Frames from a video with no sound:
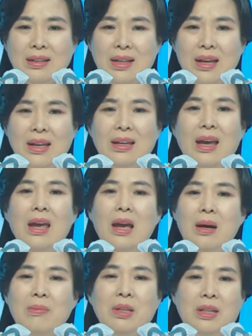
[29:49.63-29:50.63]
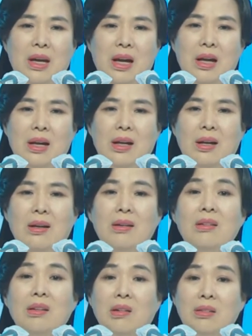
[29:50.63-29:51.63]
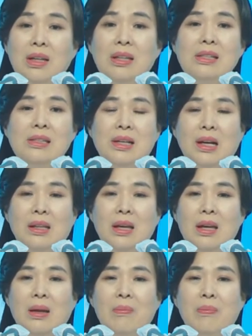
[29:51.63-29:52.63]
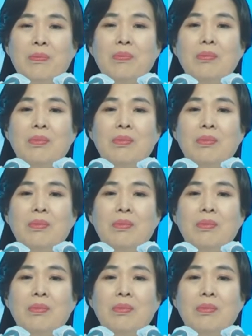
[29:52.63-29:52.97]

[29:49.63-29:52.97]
我们不应该让心疼自己，要心疼对方。